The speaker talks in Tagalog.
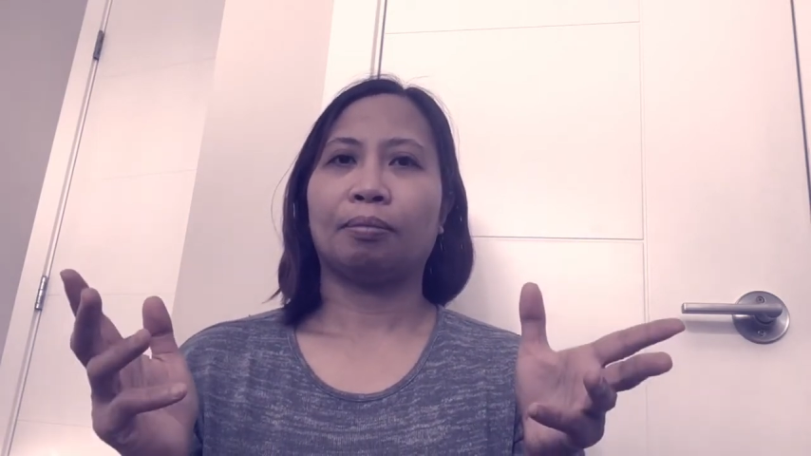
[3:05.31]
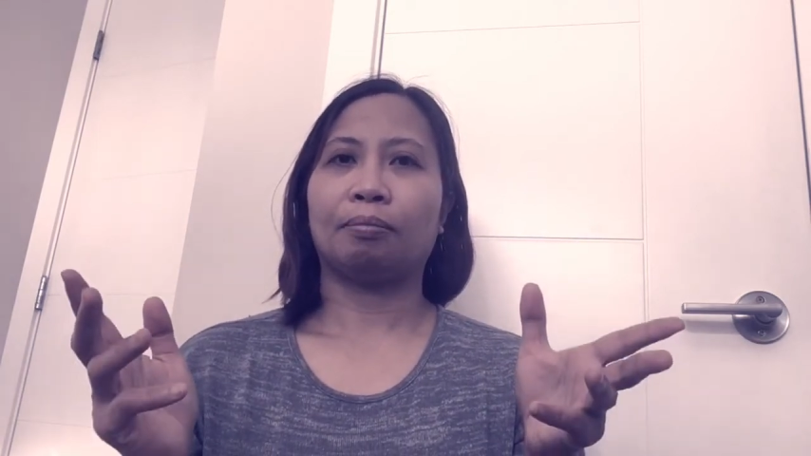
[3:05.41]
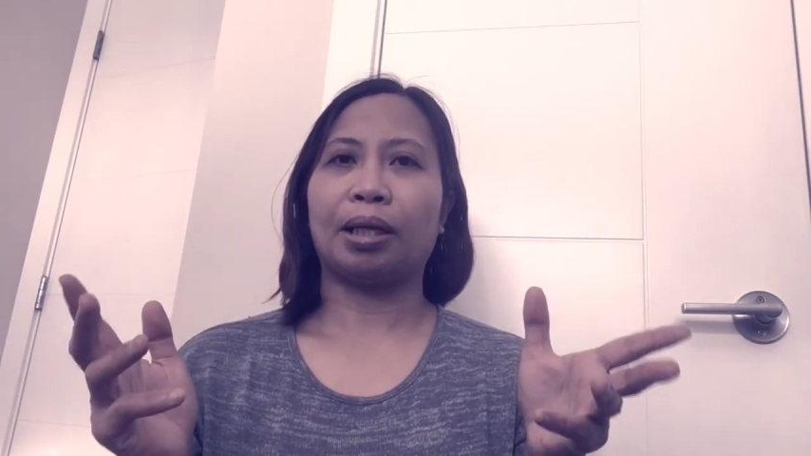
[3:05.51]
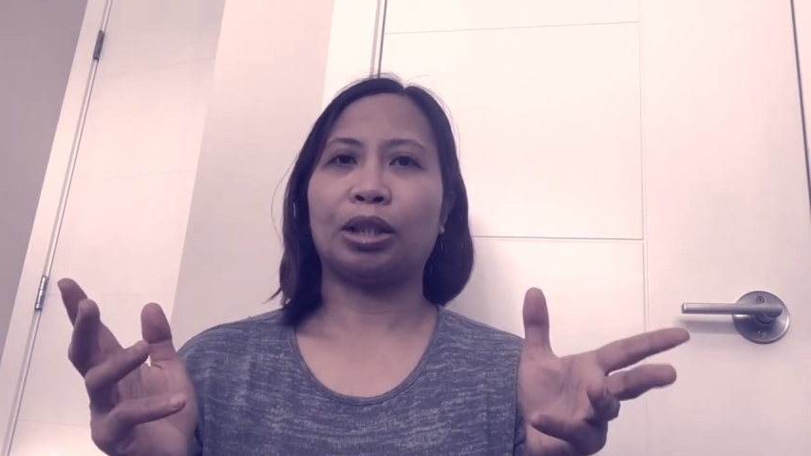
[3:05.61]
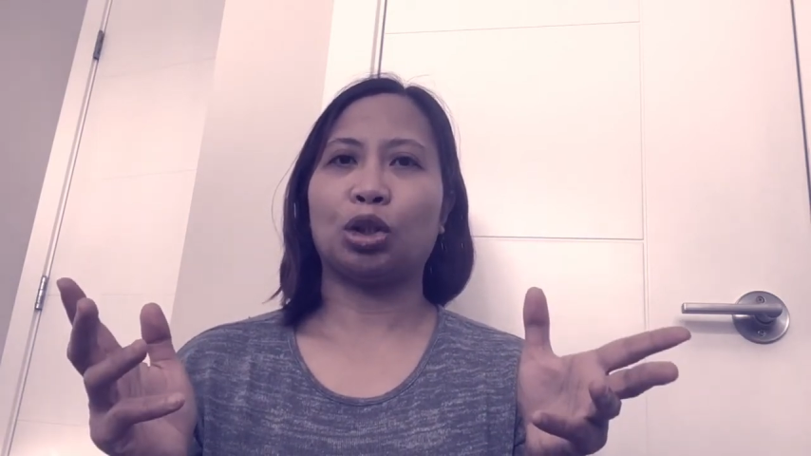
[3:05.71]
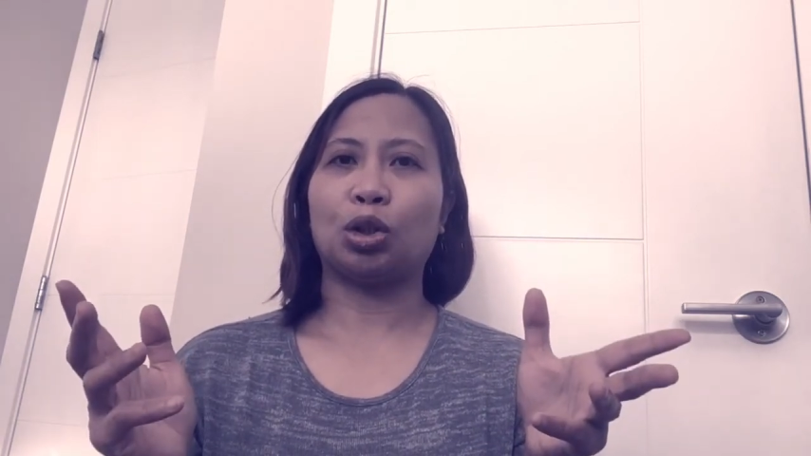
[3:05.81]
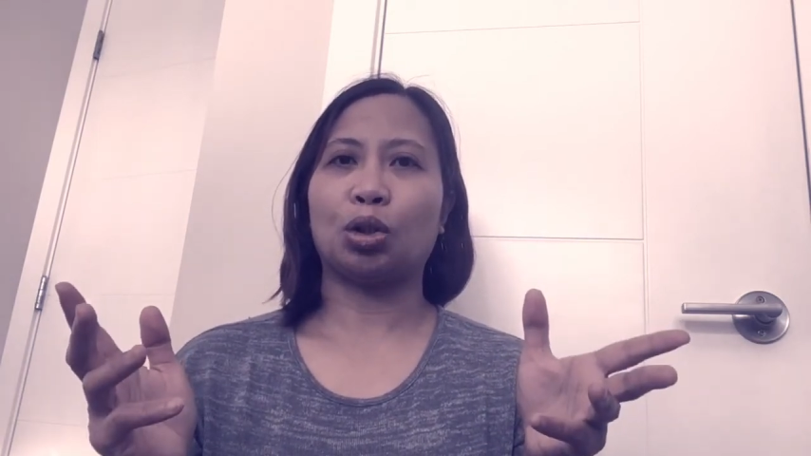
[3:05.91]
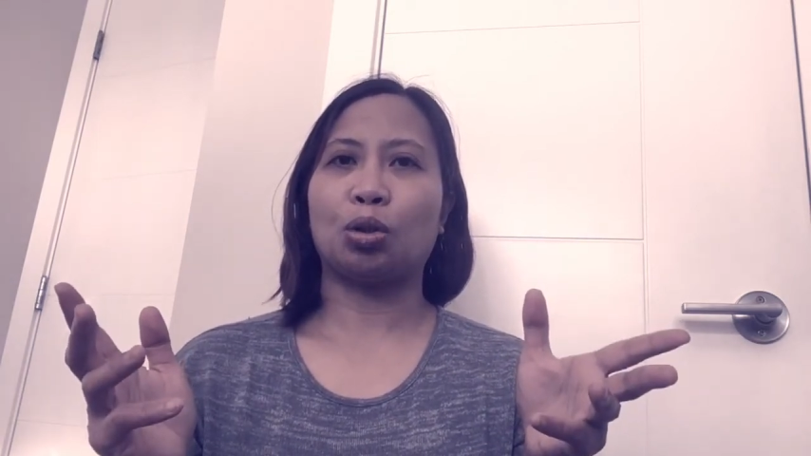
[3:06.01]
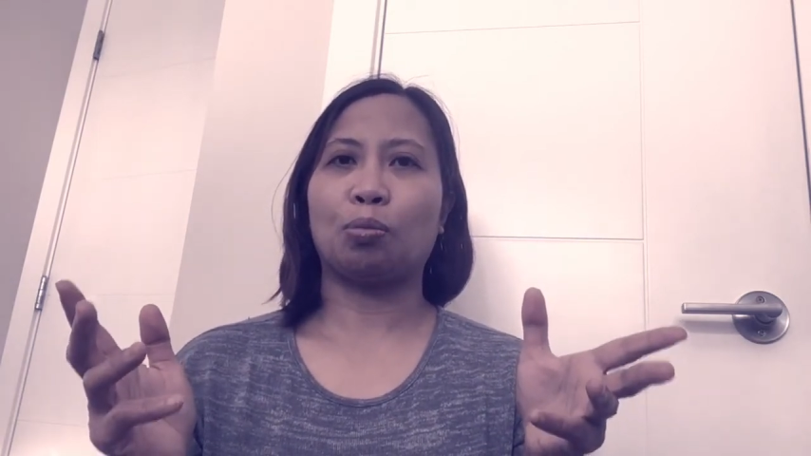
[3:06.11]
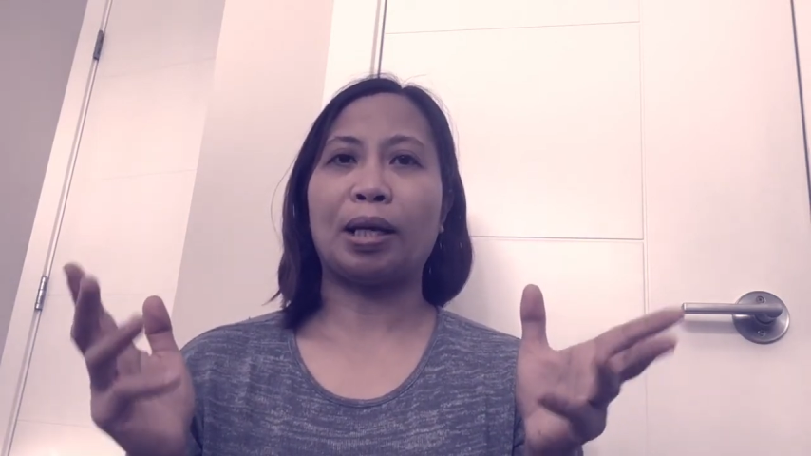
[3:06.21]

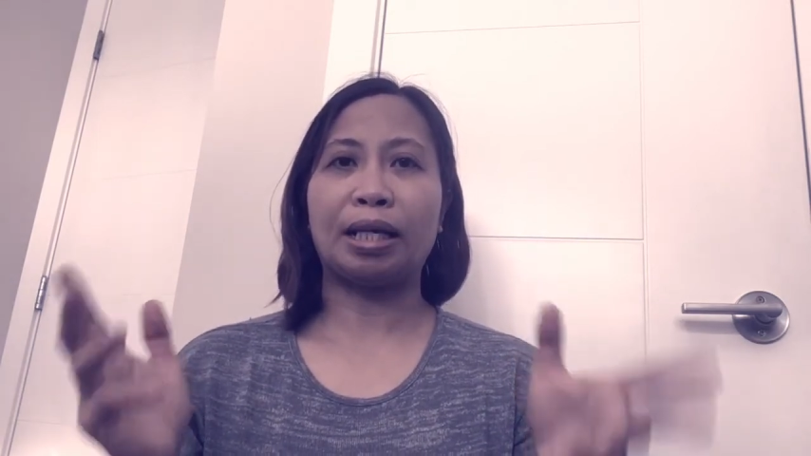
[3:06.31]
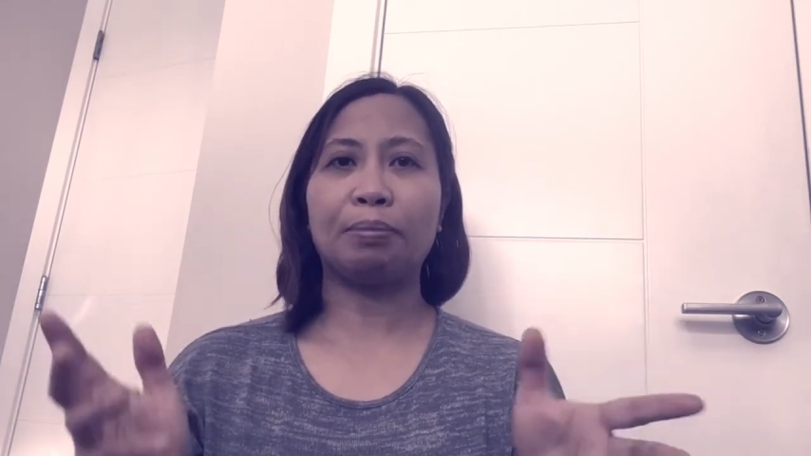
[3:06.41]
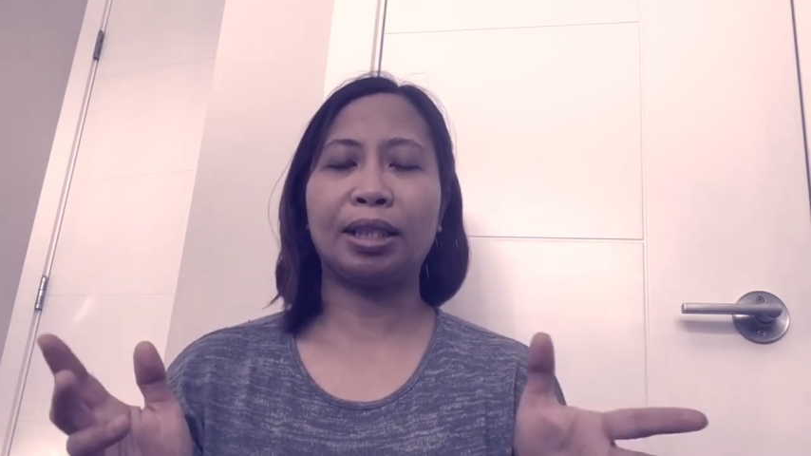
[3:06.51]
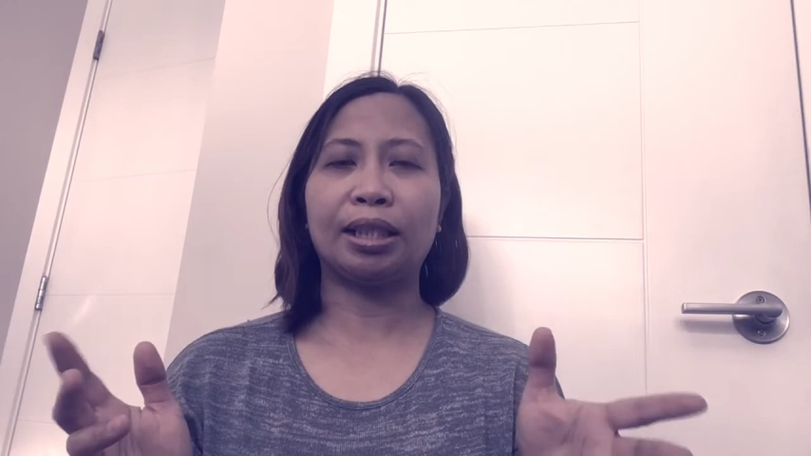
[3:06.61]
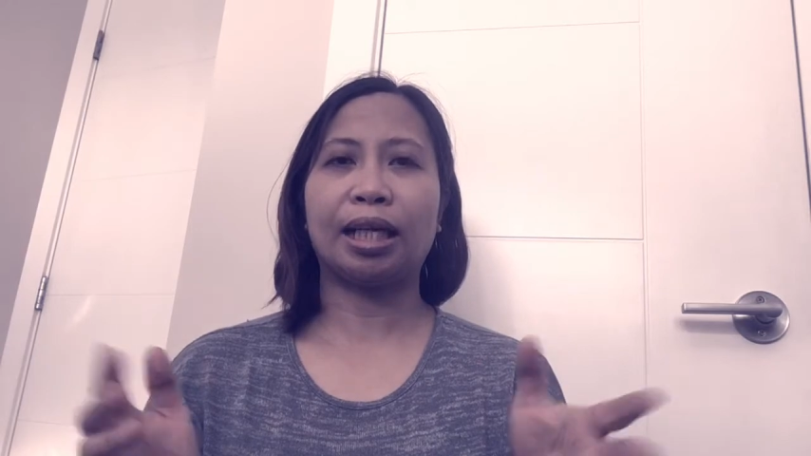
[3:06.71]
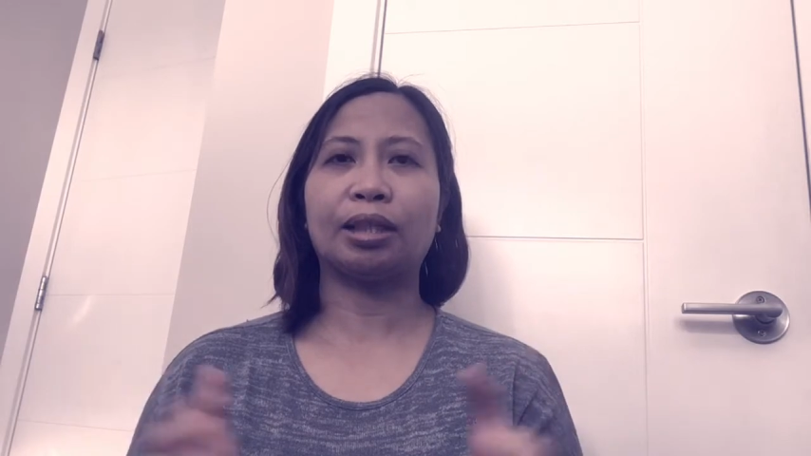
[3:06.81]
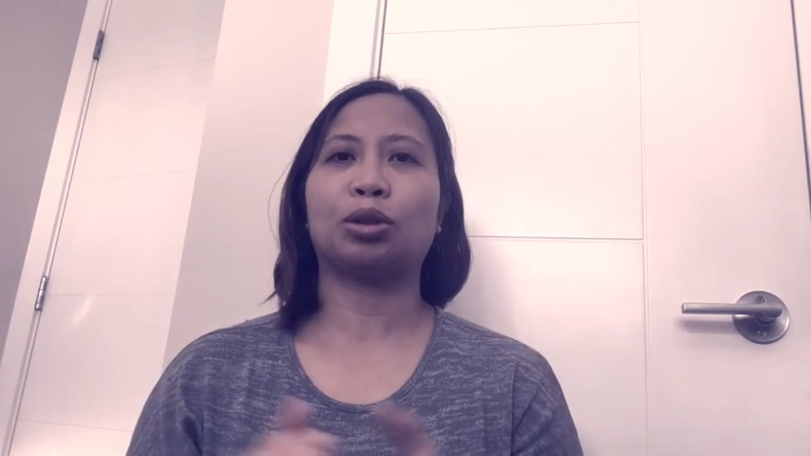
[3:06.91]
medyo malamig na,